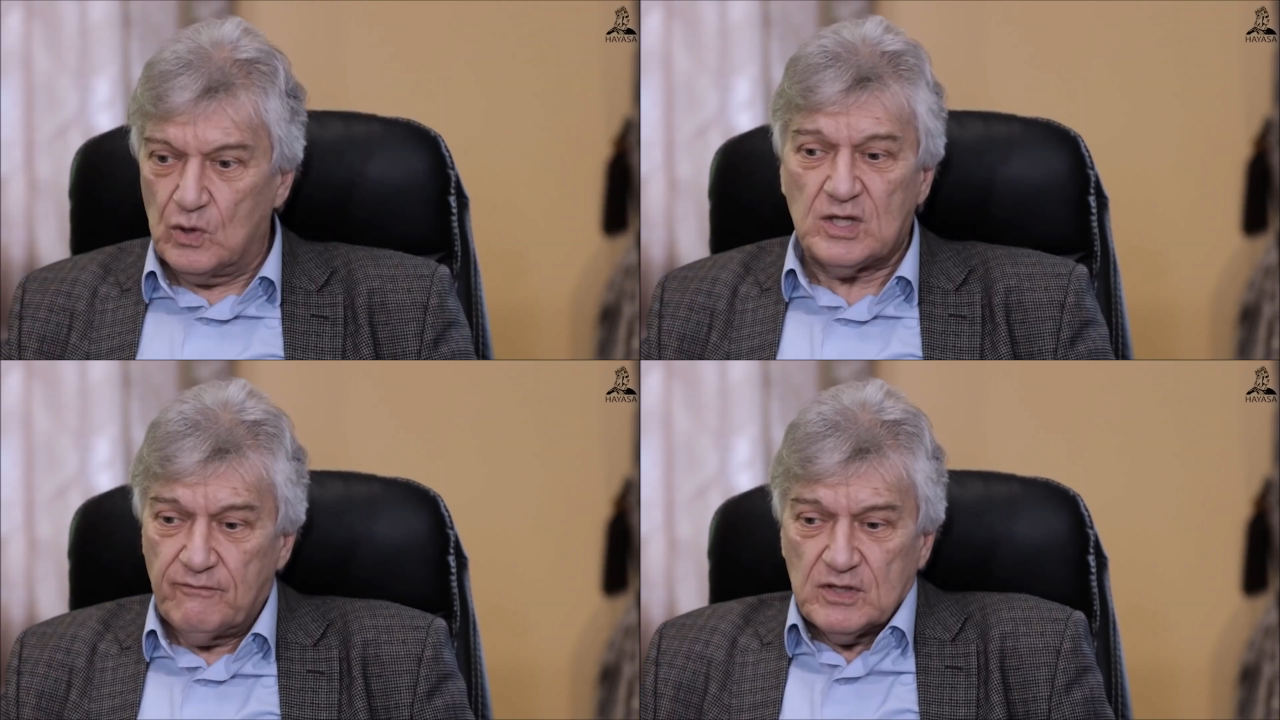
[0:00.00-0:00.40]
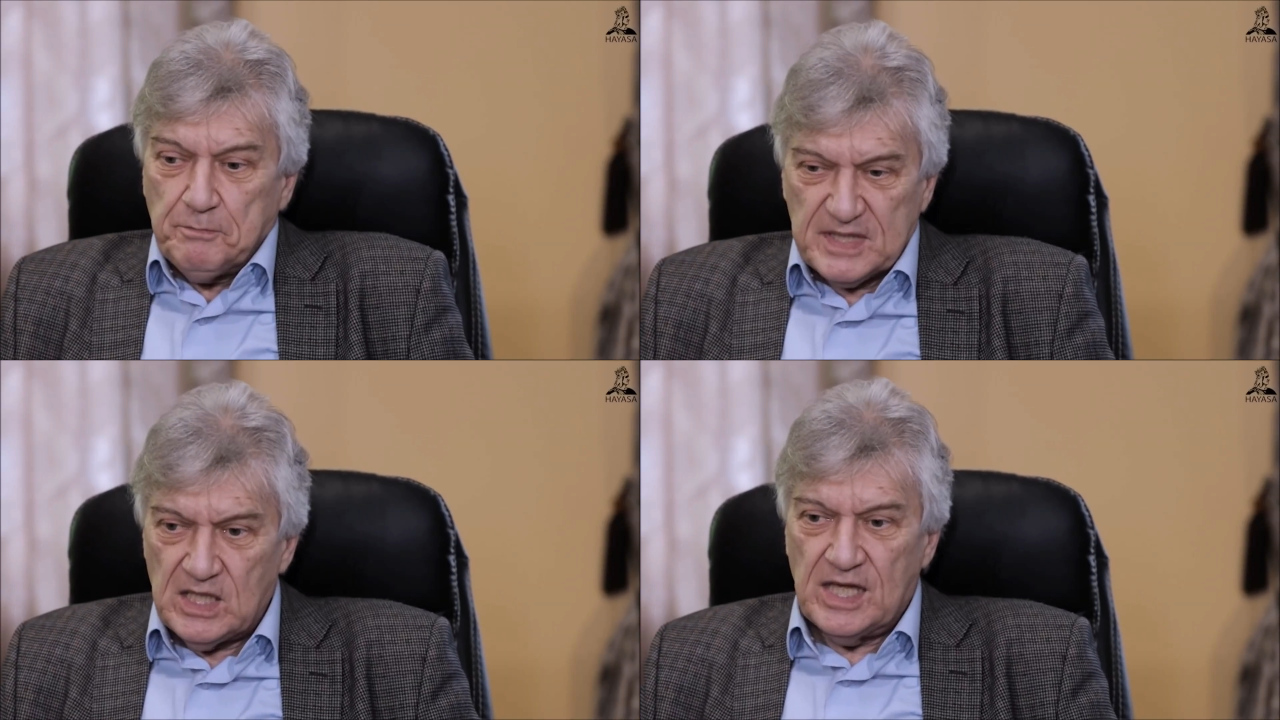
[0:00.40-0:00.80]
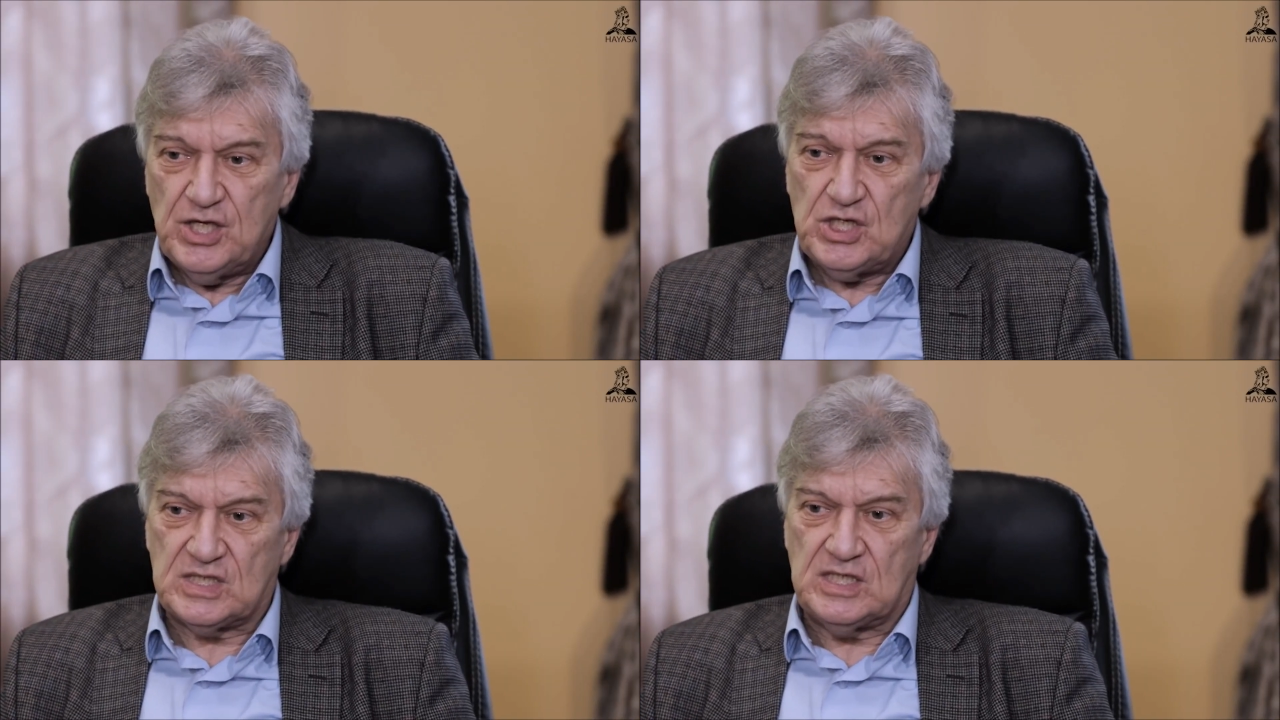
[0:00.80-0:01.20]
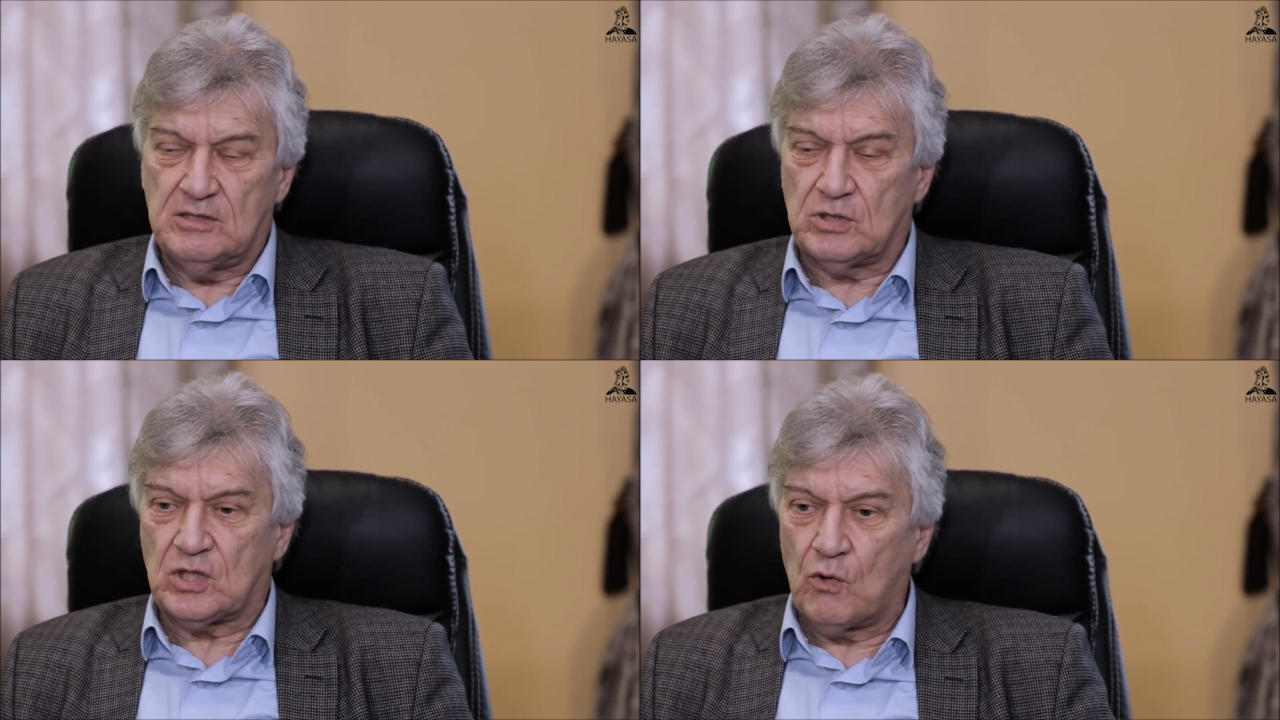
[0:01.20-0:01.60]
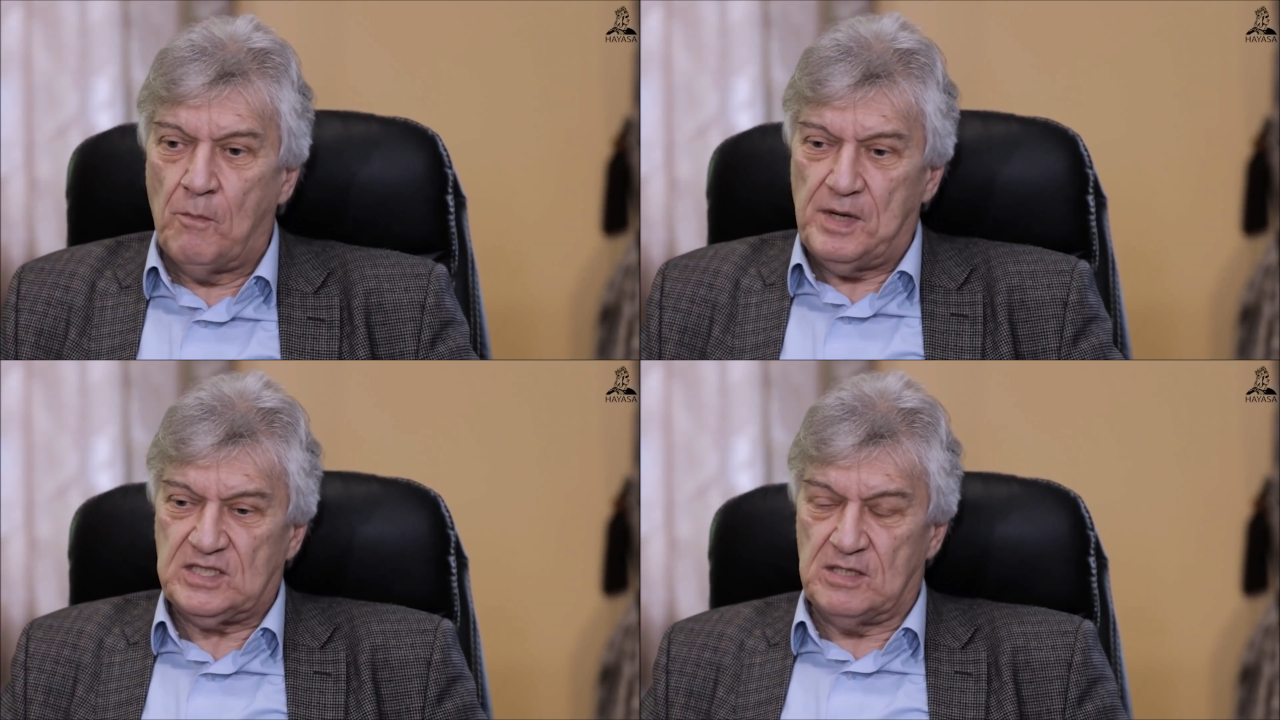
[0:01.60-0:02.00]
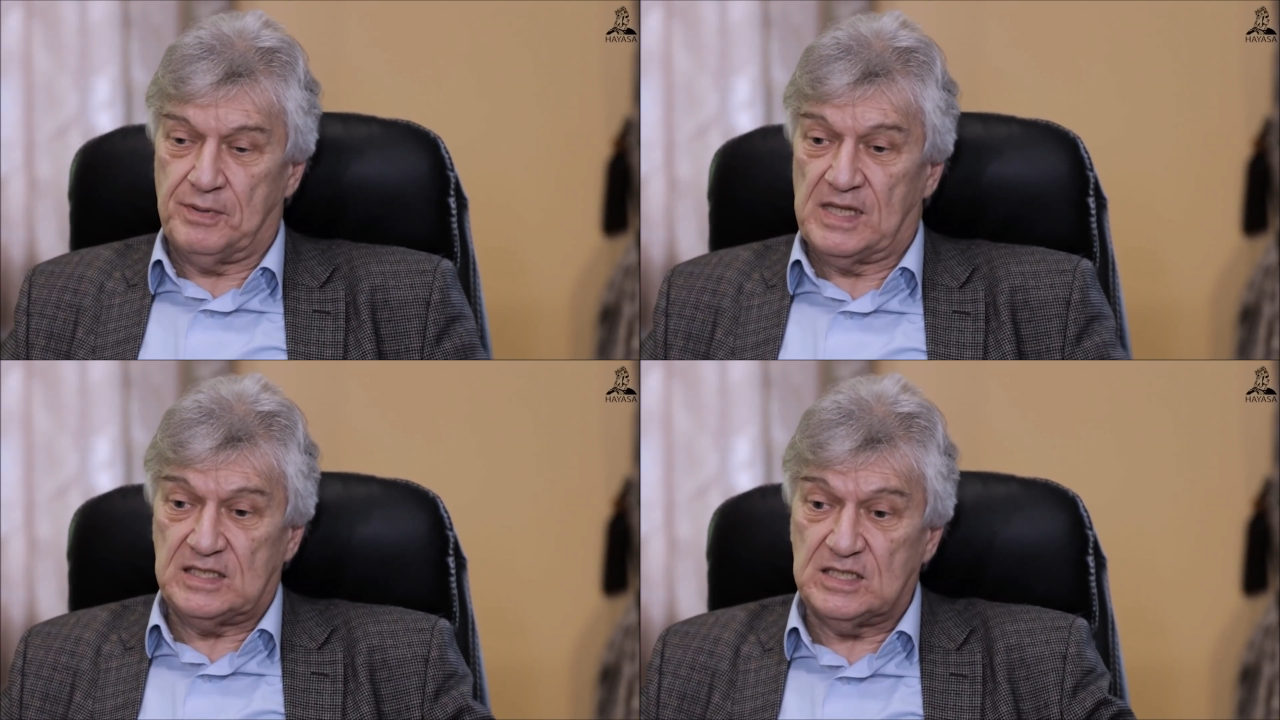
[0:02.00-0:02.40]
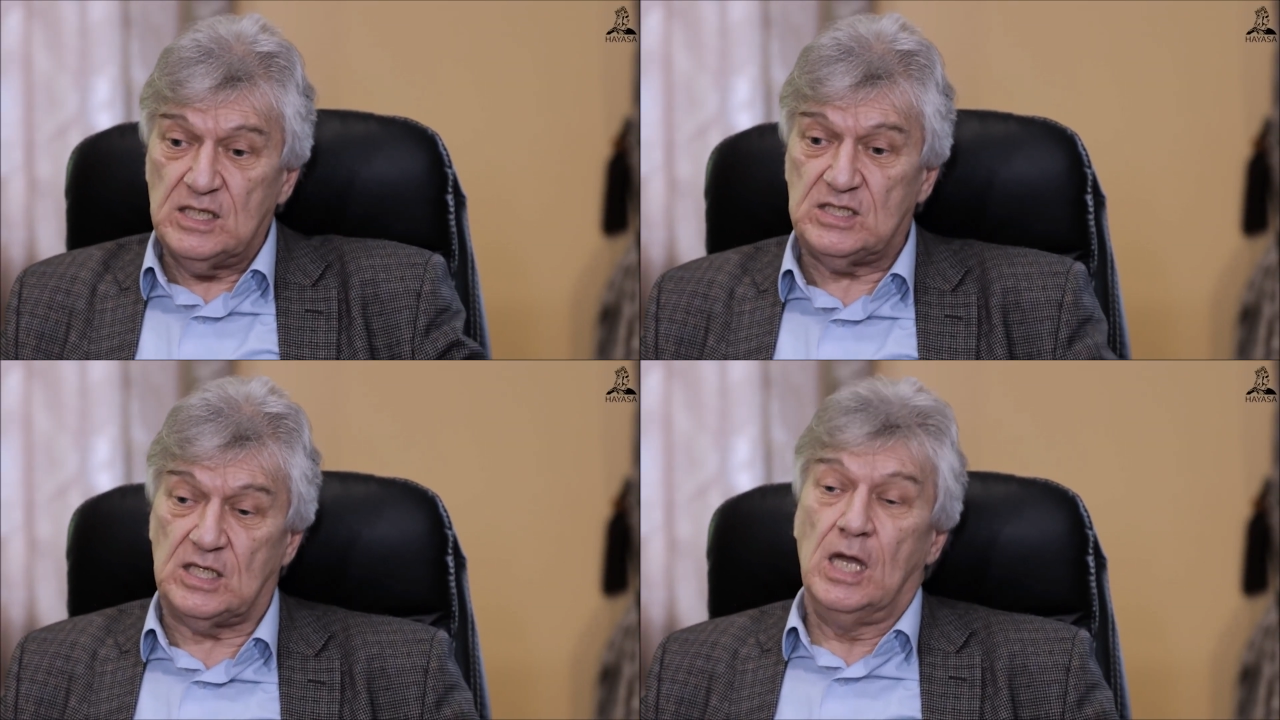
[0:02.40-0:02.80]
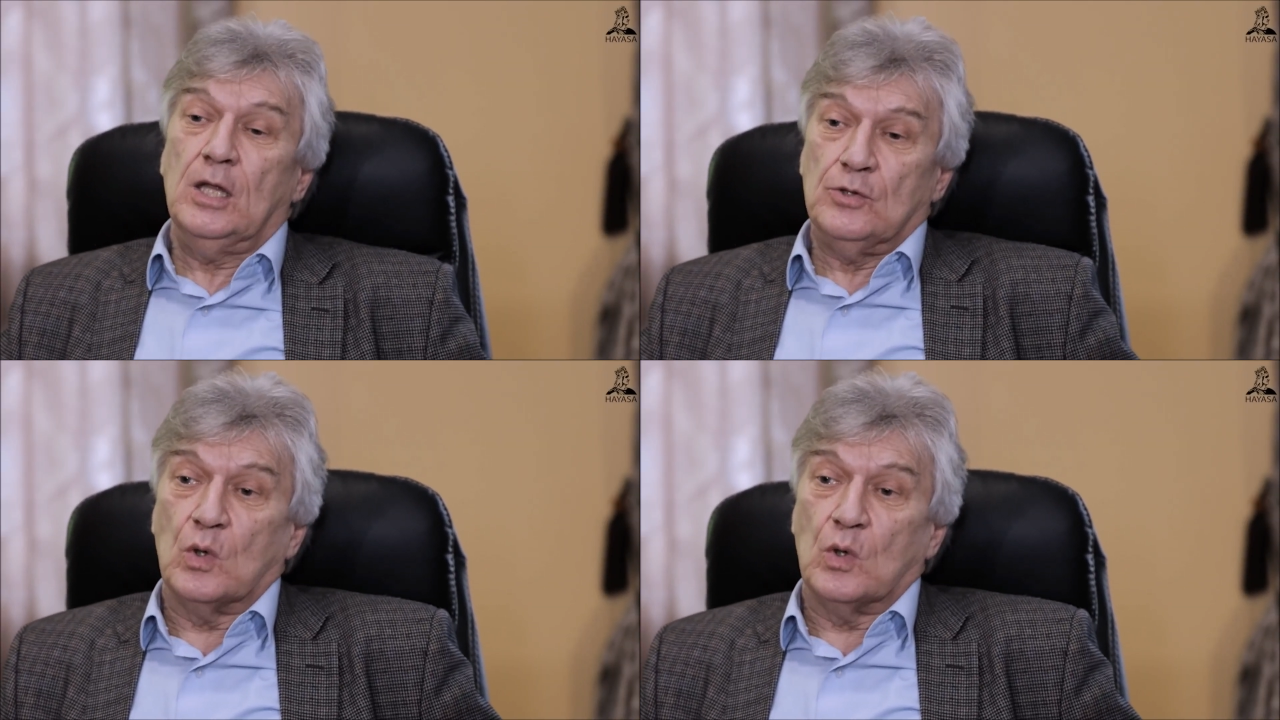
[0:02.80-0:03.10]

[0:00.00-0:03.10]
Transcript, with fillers: Ну, это вот патологический этот комплекс неполноценности,